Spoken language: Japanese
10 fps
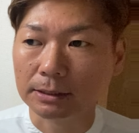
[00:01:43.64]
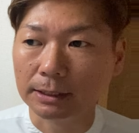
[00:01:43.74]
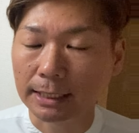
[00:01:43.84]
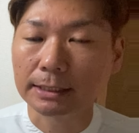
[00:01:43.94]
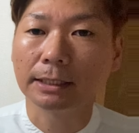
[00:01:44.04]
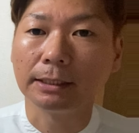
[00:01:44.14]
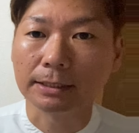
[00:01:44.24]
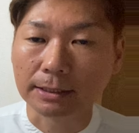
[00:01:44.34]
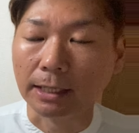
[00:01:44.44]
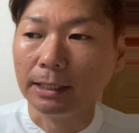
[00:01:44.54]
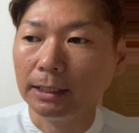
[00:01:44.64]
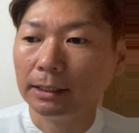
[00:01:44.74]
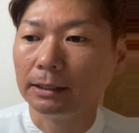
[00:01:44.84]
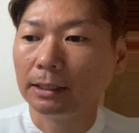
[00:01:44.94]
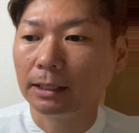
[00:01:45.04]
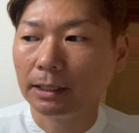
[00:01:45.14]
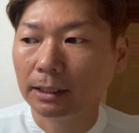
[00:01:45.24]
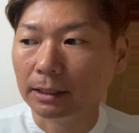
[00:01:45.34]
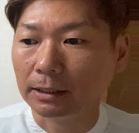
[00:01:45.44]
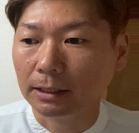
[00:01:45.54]
いらっしゃってですね、
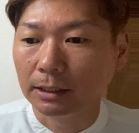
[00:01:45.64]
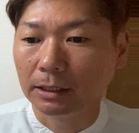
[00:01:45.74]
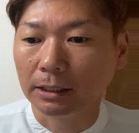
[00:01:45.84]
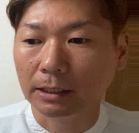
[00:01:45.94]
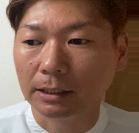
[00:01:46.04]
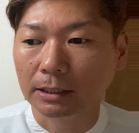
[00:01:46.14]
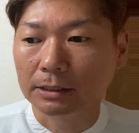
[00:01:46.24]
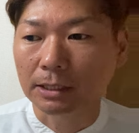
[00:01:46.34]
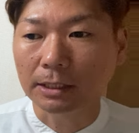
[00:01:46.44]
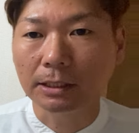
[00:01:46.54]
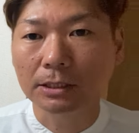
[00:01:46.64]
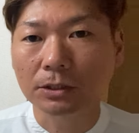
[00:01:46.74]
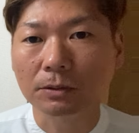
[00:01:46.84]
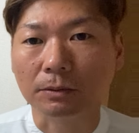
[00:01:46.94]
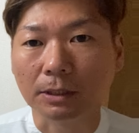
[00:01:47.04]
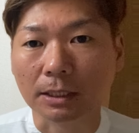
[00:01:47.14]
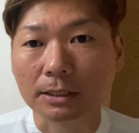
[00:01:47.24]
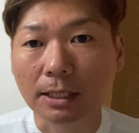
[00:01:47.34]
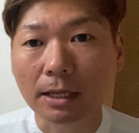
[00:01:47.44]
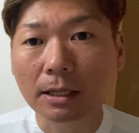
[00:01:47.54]
で、え最低時給って1000
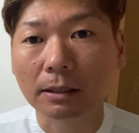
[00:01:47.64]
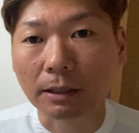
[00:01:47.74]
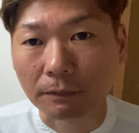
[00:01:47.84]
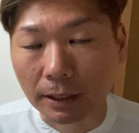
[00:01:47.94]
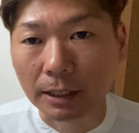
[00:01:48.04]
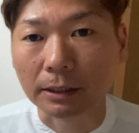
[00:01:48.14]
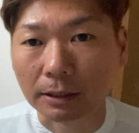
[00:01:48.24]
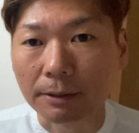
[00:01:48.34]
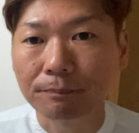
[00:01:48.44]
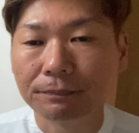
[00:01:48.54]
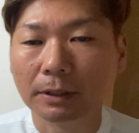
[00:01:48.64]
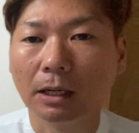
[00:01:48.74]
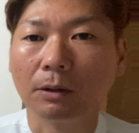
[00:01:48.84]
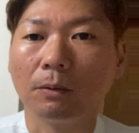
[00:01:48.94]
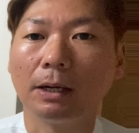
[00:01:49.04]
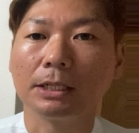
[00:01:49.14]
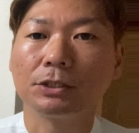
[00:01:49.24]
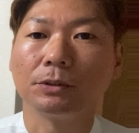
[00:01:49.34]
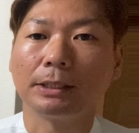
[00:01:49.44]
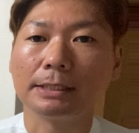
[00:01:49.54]
円だよね、なんてね、あの、お
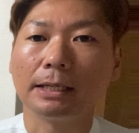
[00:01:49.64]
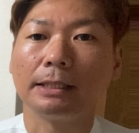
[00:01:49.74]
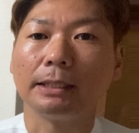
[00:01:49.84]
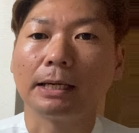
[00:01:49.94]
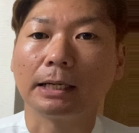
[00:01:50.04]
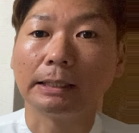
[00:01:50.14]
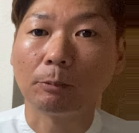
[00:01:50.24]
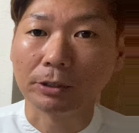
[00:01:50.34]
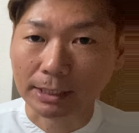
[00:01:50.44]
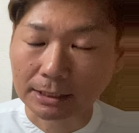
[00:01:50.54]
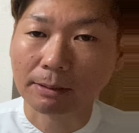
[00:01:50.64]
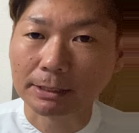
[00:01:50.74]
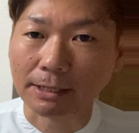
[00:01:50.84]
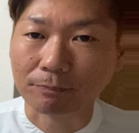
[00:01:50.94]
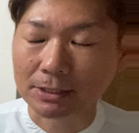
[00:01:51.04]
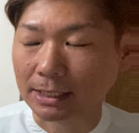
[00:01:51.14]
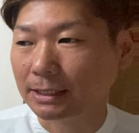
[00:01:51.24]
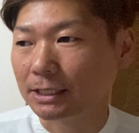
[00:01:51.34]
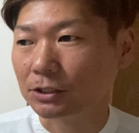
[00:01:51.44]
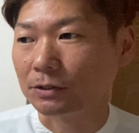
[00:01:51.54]
話をなされていた方もいらっしゃいました。最
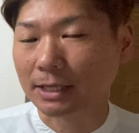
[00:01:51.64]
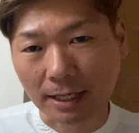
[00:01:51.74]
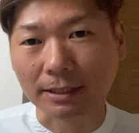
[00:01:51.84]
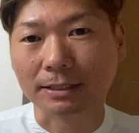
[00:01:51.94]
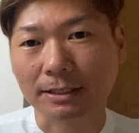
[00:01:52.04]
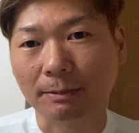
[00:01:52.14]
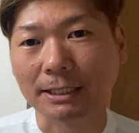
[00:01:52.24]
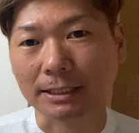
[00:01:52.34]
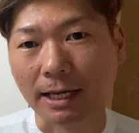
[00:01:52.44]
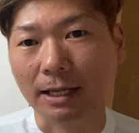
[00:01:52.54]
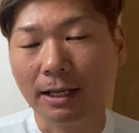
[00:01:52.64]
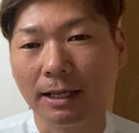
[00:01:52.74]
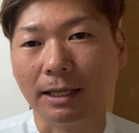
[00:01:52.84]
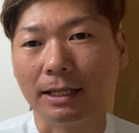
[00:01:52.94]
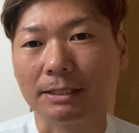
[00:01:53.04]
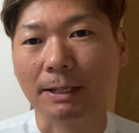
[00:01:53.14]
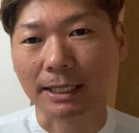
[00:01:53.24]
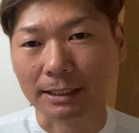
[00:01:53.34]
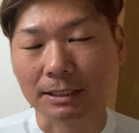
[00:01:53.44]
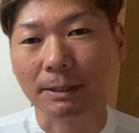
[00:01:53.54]
低時給1000円です。千葉市ね。えー、千葉
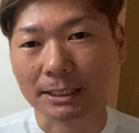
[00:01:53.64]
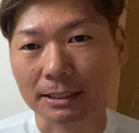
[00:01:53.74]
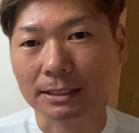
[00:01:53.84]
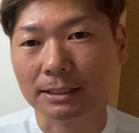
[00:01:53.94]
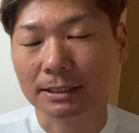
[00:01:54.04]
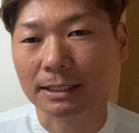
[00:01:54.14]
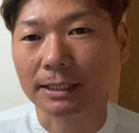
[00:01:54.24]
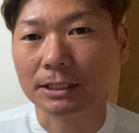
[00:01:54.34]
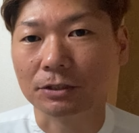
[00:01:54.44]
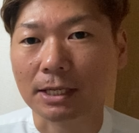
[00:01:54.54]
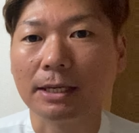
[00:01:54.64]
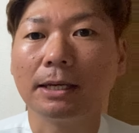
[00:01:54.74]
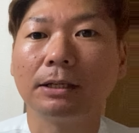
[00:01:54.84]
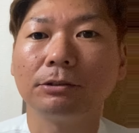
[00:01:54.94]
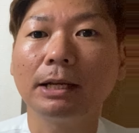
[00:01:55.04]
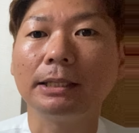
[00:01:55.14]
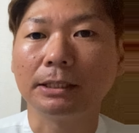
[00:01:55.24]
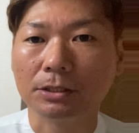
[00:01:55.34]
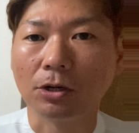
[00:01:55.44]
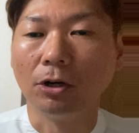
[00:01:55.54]
県千葉市、最低時給1000円ぐらいな
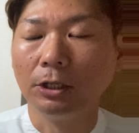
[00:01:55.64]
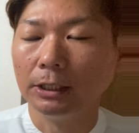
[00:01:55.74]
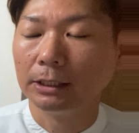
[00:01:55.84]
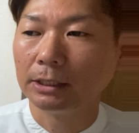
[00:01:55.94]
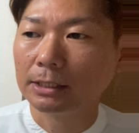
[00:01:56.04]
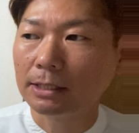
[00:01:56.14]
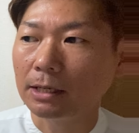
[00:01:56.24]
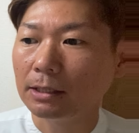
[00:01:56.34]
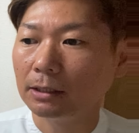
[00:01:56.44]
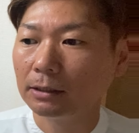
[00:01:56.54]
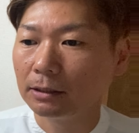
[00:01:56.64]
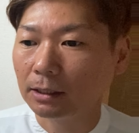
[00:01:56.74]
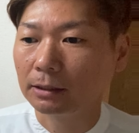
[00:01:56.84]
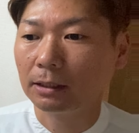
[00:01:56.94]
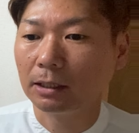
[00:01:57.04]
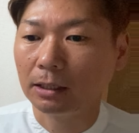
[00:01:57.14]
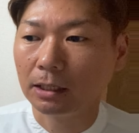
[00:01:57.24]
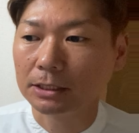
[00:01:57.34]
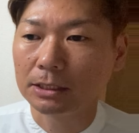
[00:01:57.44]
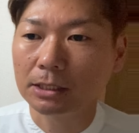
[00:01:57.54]
んですよ。で、1000円だったら
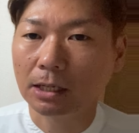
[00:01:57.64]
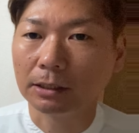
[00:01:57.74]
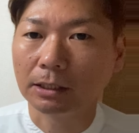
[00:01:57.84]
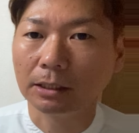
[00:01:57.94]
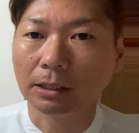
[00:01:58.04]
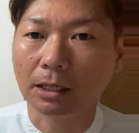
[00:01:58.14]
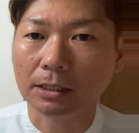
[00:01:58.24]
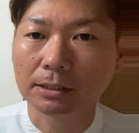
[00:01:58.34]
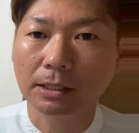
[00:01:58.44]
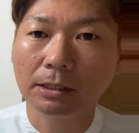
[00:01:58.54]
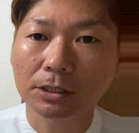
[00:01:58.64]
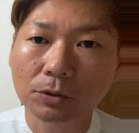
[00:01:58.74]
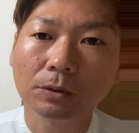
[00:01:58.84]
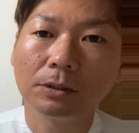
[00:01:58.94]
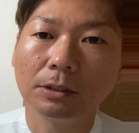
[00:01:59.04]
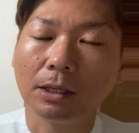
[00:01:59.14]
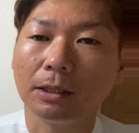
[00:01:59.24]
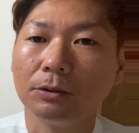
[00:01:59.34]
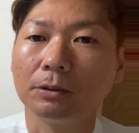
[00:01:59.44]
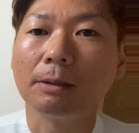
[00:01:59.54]
8時間働いたら8000でしょ
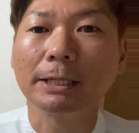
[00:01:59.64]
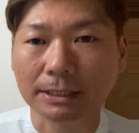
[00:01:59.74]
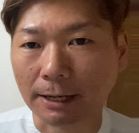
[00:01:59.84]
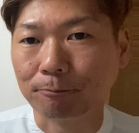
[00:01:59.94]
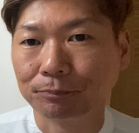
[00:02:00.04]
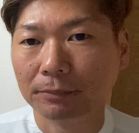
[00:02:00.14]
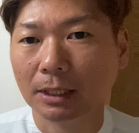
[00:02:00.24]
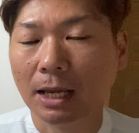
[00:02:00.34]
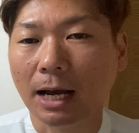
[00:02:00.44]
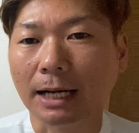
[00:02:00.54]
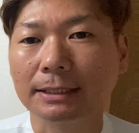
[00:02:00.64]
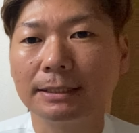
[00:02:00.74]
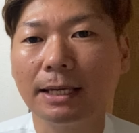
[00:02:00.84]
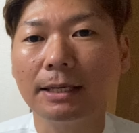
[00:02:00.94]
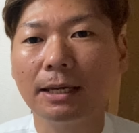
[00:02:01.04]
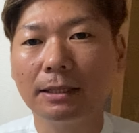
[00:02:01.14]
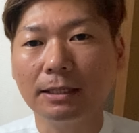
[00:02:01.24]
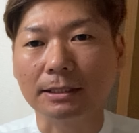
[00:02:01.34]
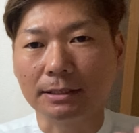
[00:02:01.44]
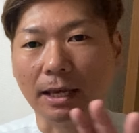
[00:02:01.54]
え言ってました。8000円で
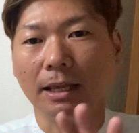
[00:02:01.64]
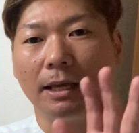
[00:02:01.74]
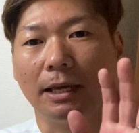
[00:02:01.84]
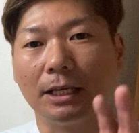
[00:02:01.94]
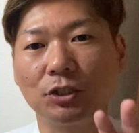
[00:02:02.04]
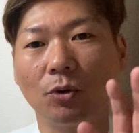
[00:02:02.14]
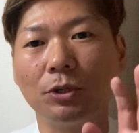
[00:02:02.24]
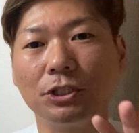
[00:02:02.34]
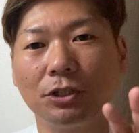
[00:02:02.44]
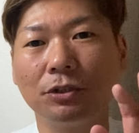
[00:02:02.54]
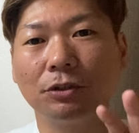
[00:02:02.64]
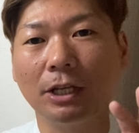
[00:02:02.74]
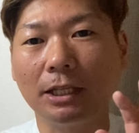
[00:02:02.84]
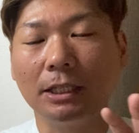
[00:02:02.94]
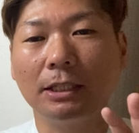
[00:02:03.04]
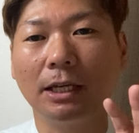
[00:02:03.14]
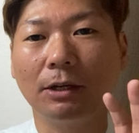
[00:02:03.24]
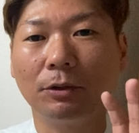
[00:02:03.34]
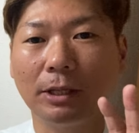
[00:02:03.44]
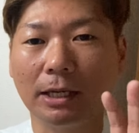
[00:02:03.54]
ですね、えー、超一流のね、人
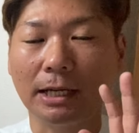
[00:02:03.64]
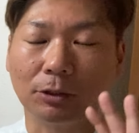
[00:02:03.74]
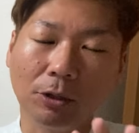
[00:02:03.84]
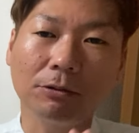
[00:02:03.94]
間をね、雇